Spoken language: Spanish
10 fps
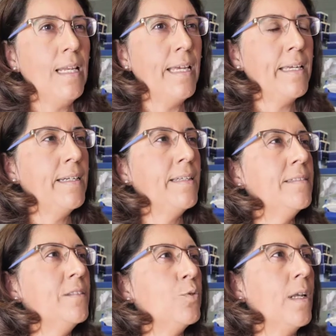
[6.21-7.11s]
La ingeniería
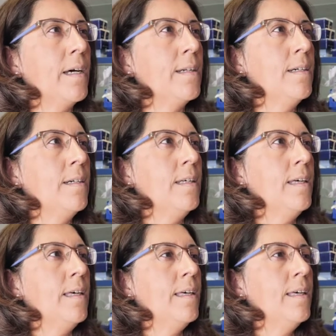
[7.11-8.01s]
tisular
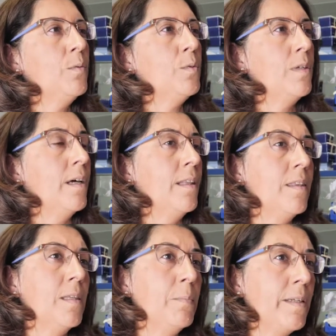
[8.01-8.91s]
es una
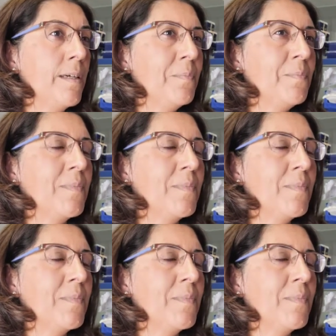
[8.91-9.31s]
disciplina